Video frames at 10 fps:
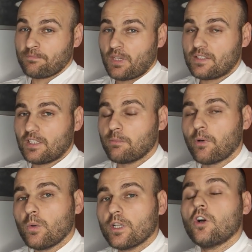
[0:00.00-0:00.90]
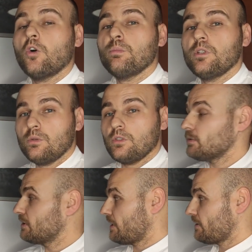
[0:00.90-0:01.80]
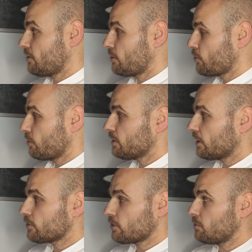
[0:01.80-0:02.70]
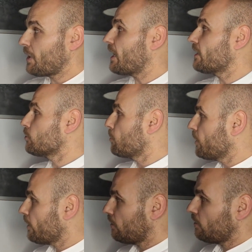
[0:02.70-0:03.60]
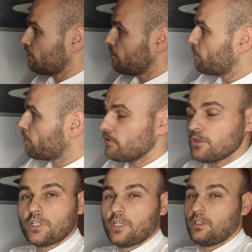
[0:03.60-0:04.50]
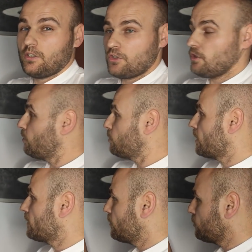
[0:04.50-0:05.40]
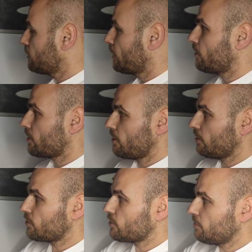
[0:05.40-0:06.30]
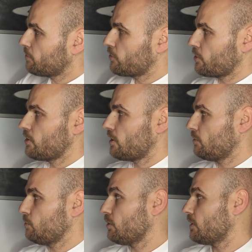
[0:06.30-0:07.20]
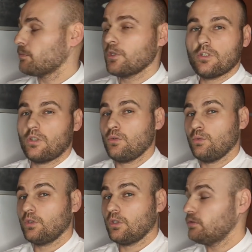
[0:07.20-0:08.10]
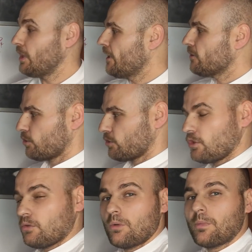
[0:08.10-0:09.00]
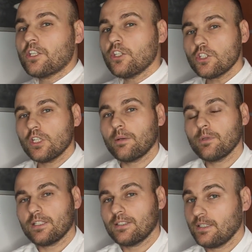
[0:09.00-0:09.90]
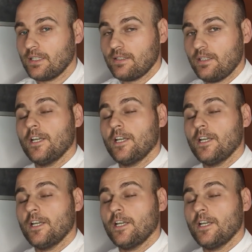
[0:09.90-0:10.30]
zespoły kombinują z elastycznością tego skrzydła, ale dopiero powyżej sił, które są tutaj określone, czyli powyżej 750 N, to skrzydło magicznie nabiera tendencji